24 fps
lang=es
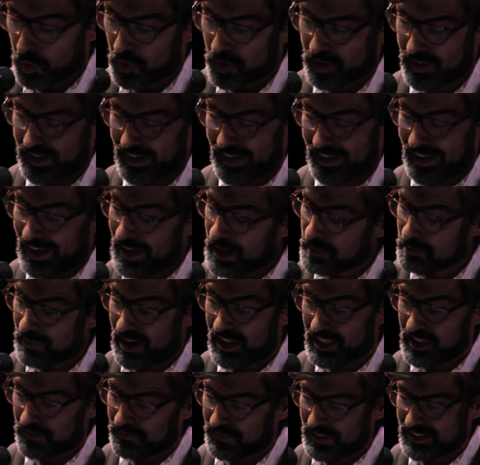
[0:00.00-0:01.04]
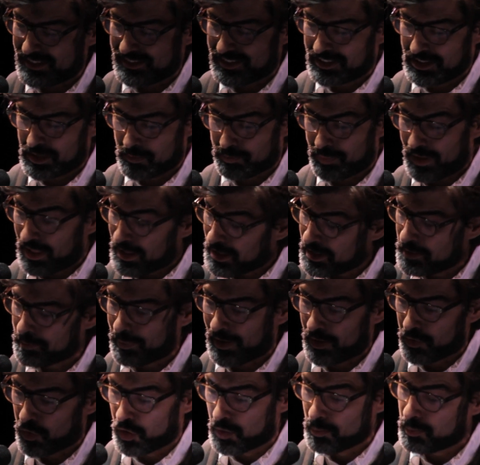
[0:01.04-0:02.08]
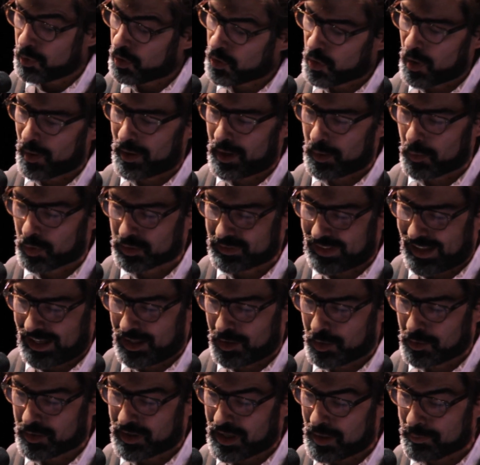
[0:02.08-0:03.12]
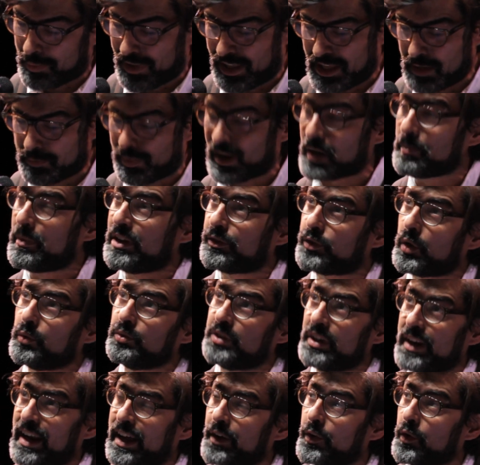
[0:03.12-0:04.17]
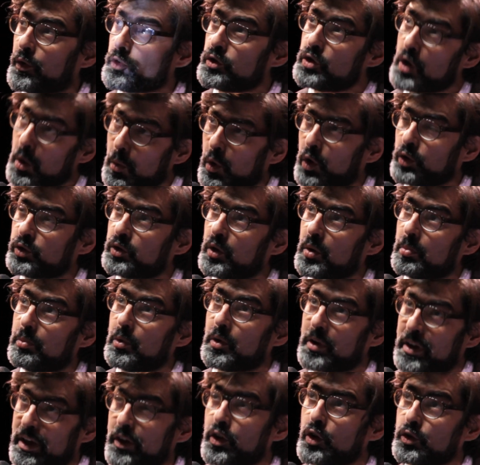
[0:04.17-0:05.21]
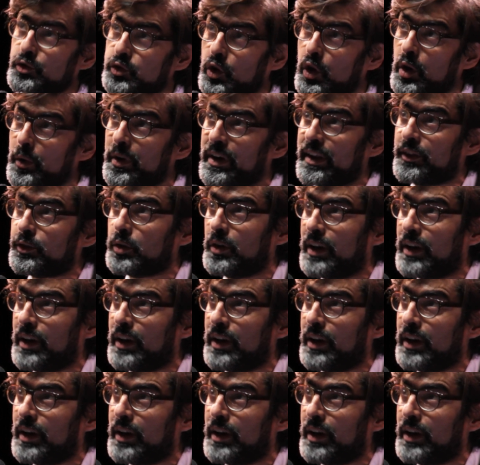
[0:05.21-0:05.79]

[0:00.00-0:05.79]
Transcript: Porque es más difícil pedir perdón por no haber votado que pedir permiso a un tirano. Yo voto porque yo soy